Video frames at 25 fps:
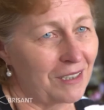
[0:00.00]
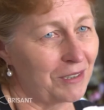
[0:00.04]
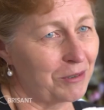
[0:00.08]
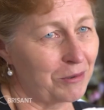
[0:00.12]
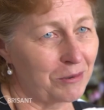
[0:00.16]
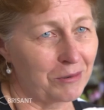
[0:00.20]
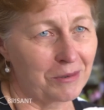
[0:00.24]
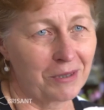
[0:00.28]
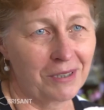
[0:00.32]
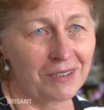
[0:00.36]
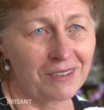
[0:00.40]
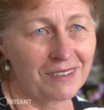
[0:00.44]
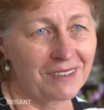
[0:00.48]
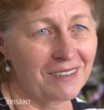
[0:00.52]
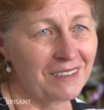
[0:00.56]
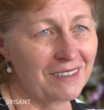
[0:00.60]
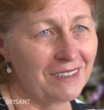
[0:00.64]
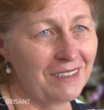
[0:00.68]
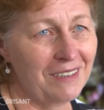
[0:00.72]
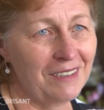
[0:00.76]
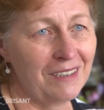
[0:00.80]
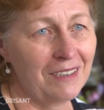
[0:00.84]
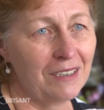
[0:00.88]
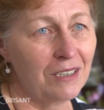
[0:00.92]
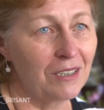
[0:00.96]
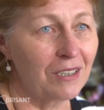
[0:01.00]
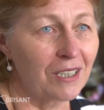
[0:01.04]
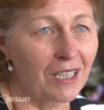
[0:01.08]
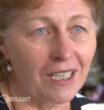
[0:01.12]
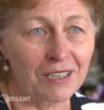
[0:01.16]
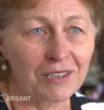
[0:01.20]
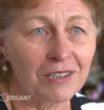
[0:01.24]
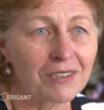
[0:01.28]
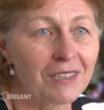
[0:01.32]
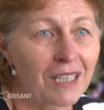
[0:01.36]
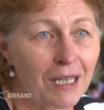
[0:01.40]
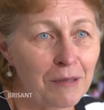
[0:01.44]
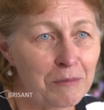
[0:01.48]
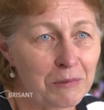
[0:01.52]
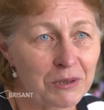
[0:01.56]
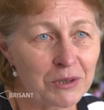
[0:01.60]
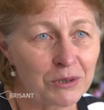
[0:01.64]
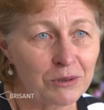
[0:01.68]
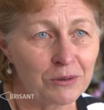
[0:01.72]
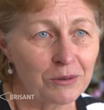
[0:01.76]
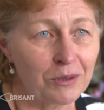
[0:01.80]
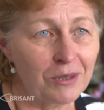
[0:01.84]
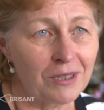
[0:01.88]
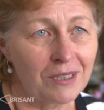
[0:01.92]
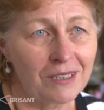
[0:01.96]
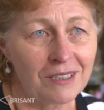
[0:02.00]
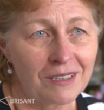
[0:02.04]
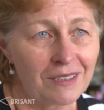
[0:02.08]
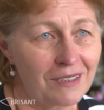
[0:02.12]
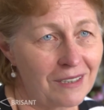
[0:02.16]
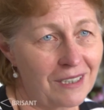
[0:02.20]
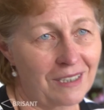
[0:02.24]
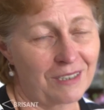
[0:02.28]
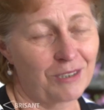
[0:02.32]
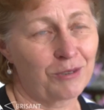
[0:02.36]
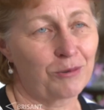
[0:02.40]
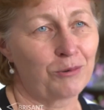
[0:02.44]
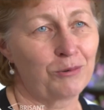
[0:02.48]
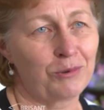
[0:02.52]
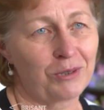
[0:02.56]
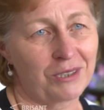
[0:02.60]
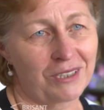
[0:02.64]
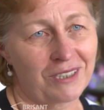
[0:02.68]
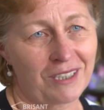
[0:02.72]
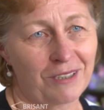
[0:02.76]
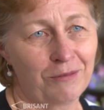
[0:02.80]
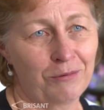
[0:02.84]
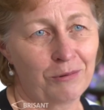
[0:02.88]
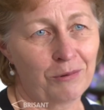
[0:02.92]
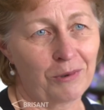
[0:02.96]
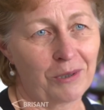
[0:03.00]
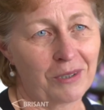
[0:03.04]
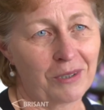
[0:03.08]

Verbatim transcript: Also, ich hatte damals noch ein ganz gutes Gefühl.